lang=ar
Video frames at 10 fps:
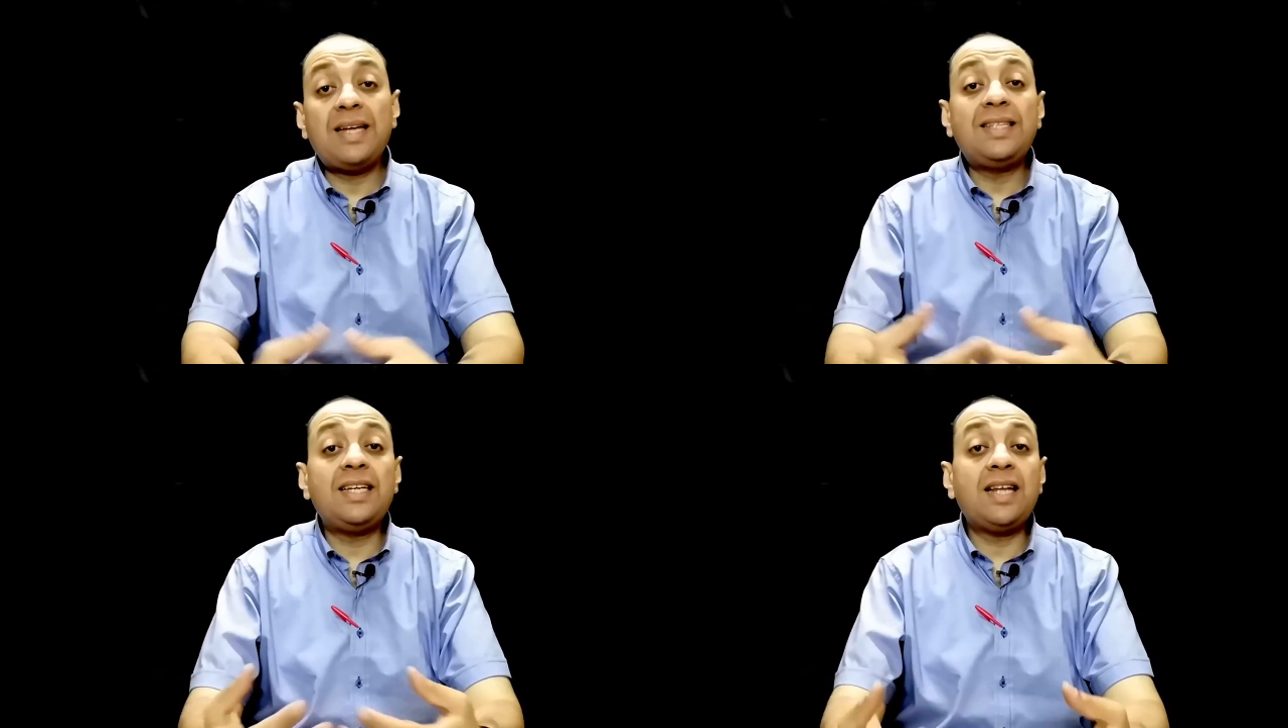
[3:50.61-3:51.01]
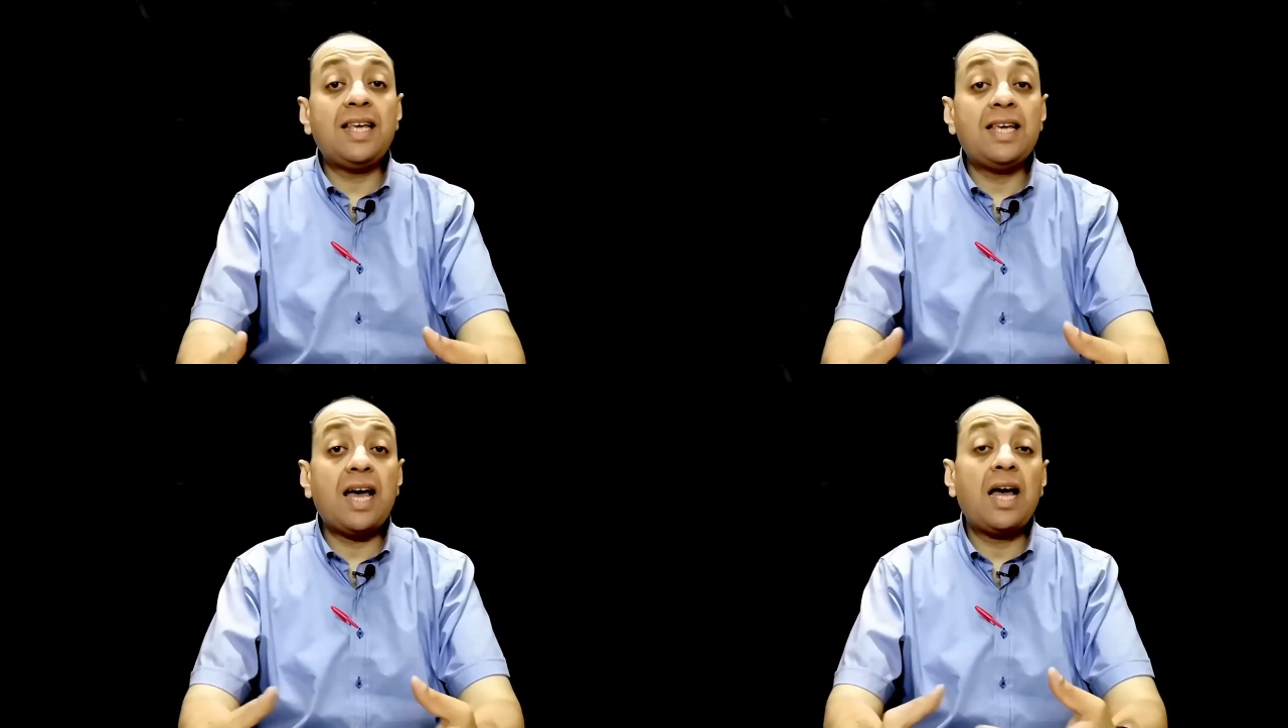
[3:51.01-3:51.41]

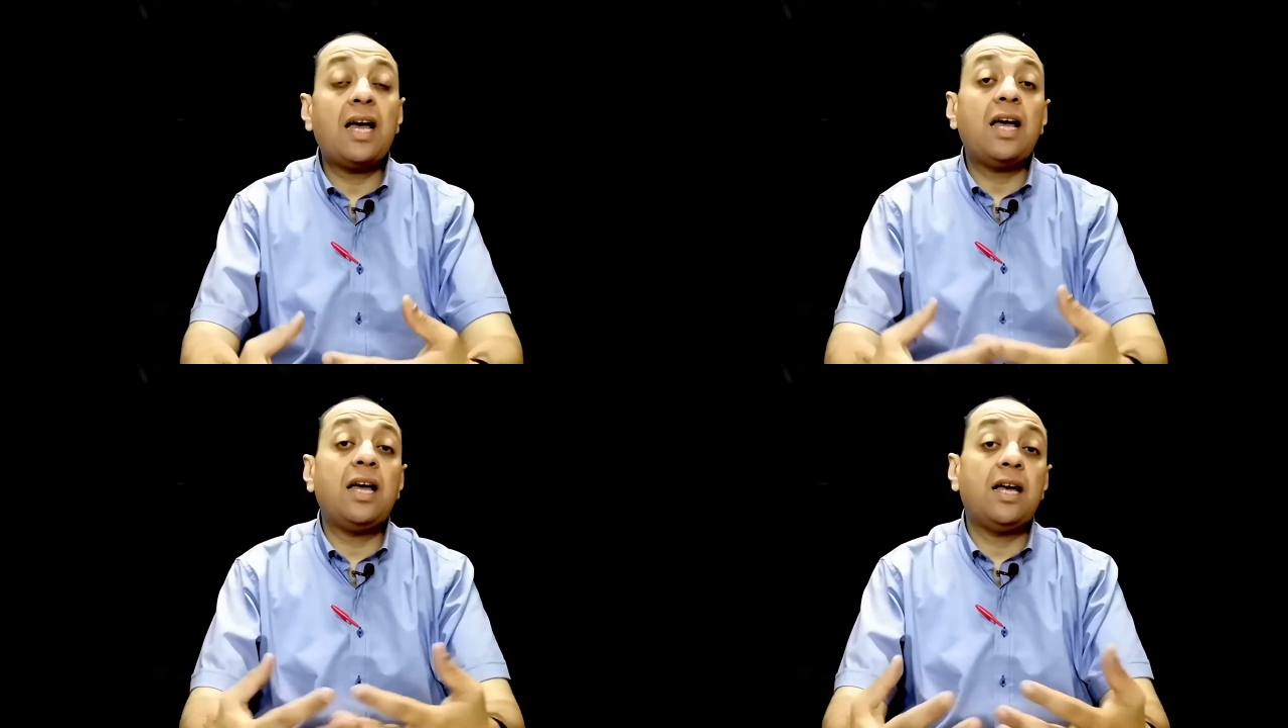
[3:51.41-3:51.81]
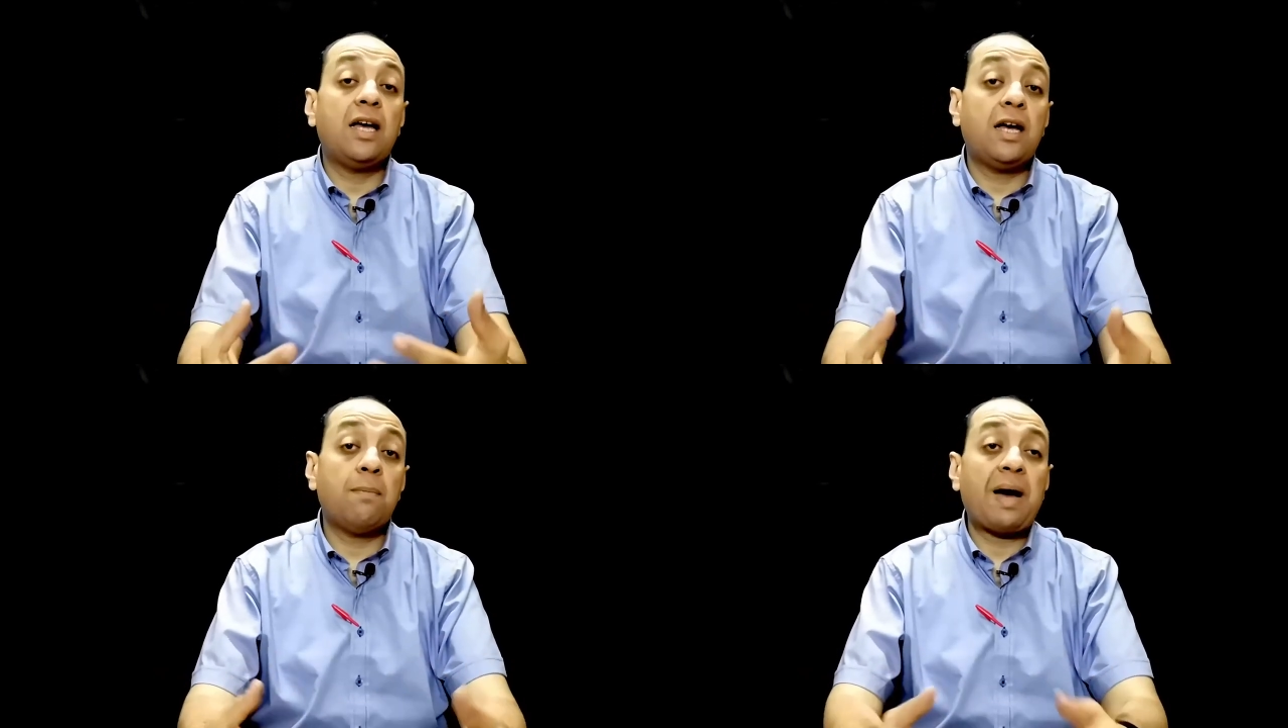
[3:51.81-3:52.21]
دينيه
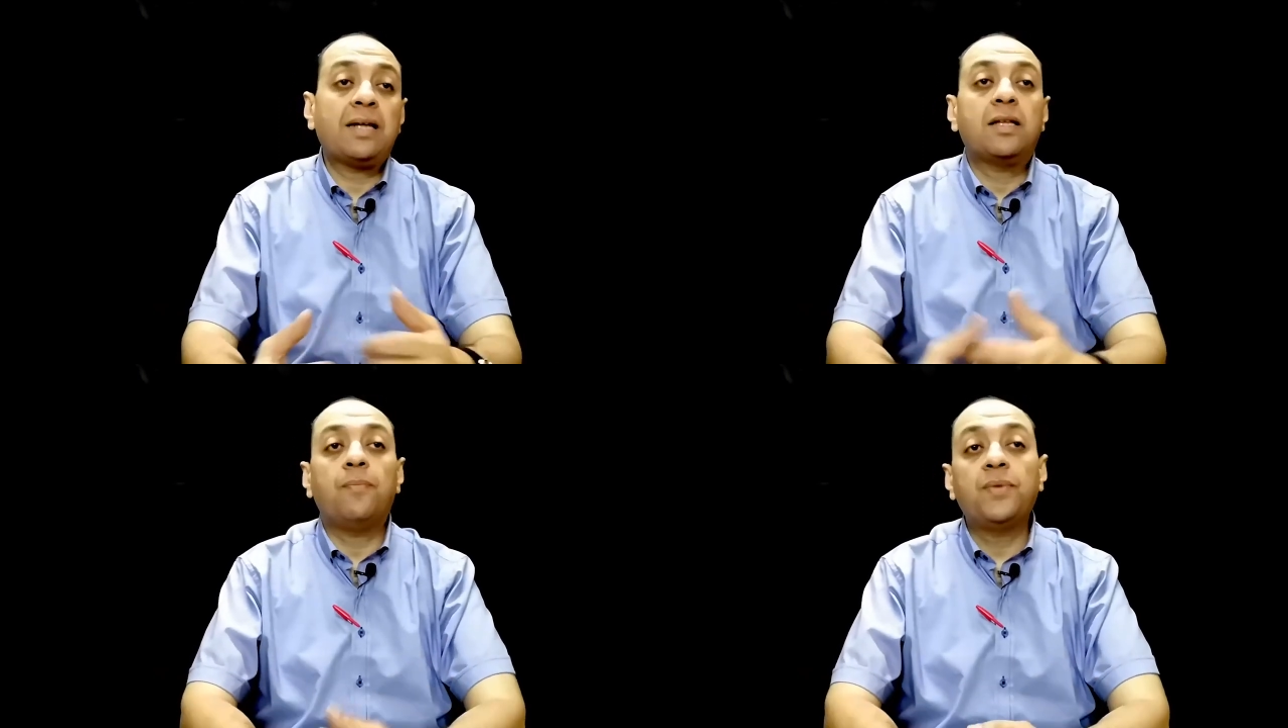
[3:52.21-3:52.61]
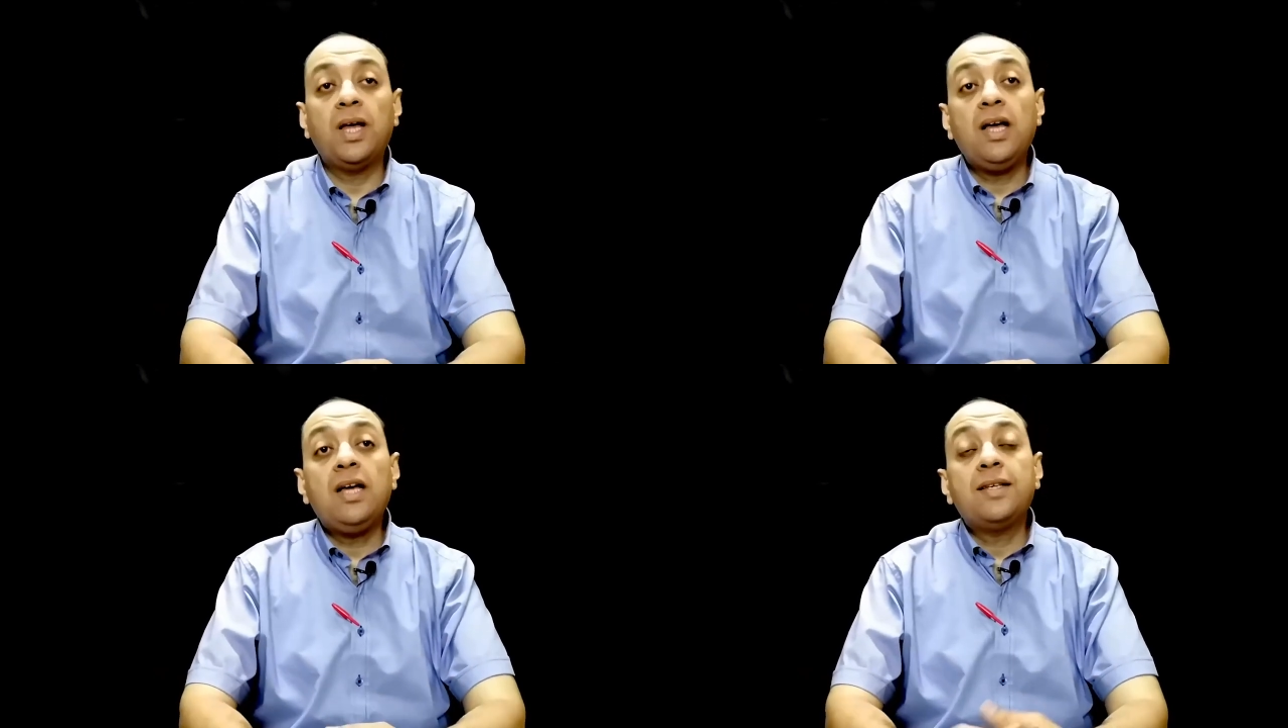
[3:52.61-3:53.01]
بحته
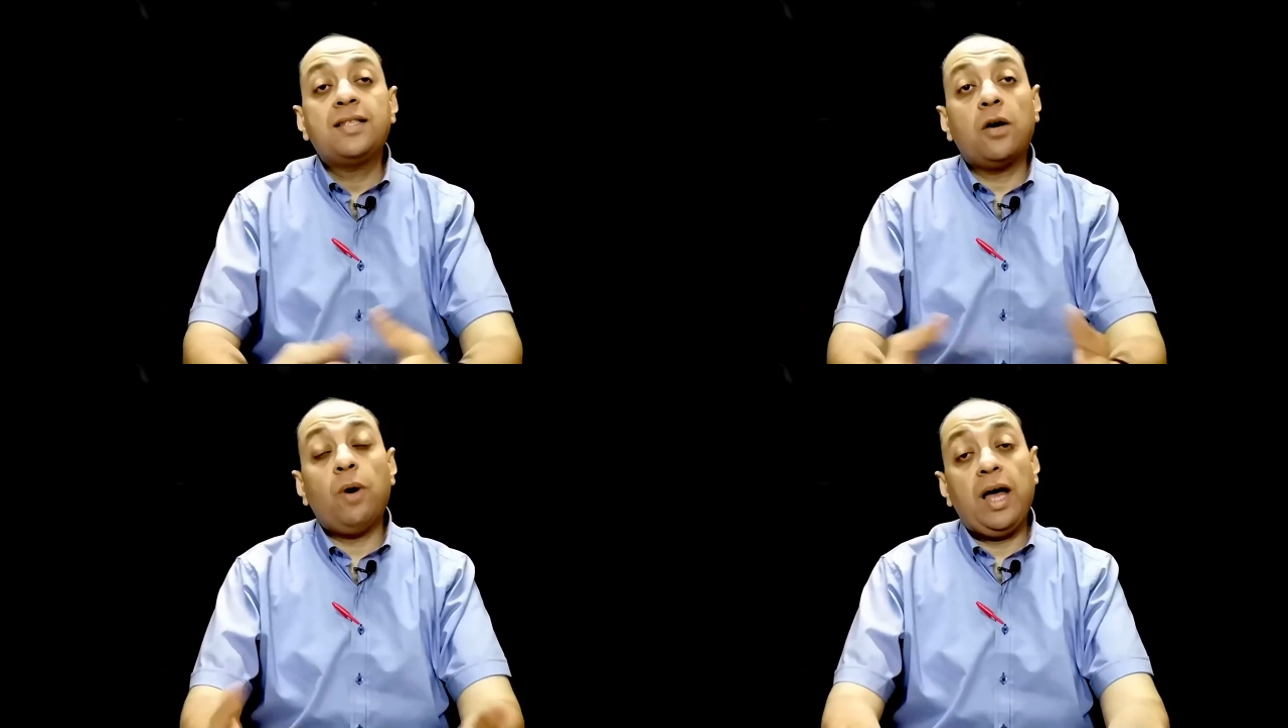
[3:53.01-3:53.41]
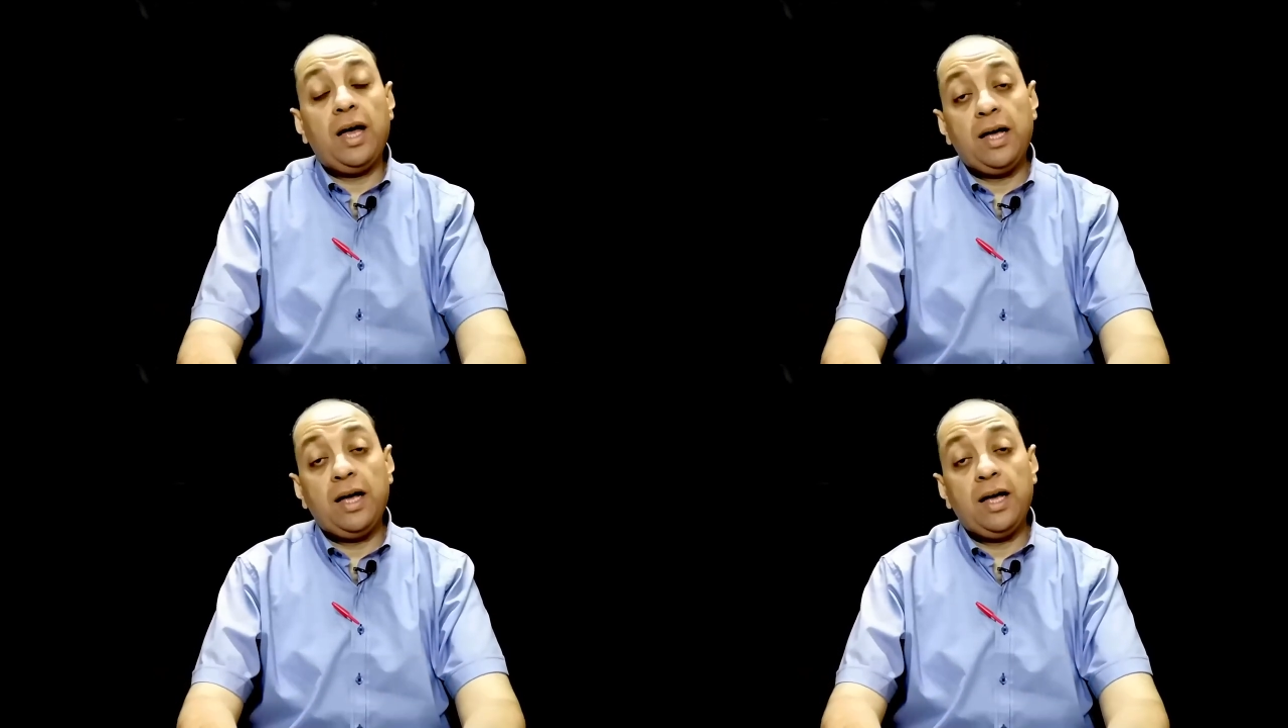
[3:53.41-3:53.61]
سواء